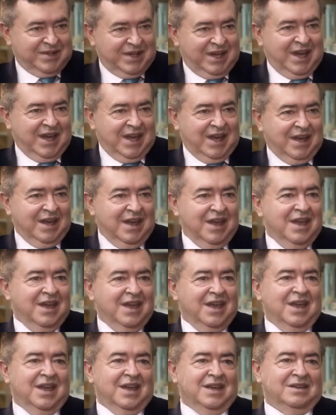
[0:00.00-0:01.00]
sí que
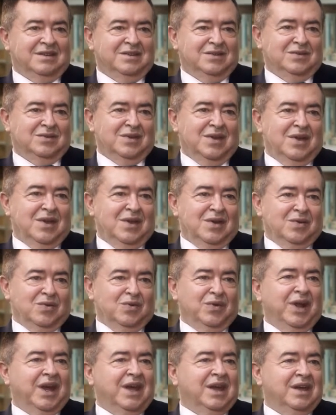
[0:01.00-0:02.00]
es
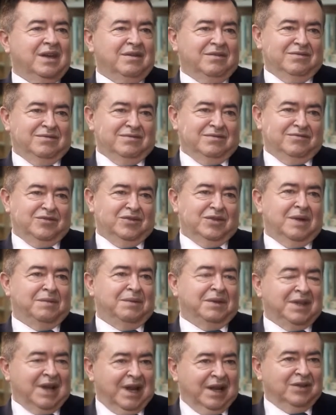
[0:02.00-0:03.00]
un eje
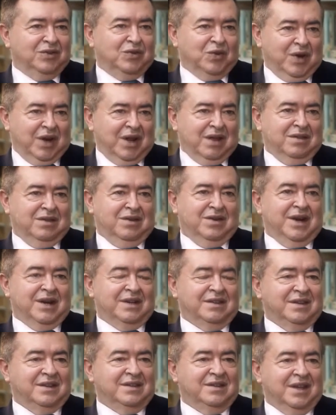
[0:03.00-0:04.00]
fundamental en tu creación
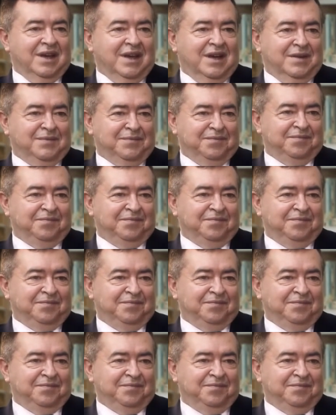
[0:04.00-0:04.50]
artística.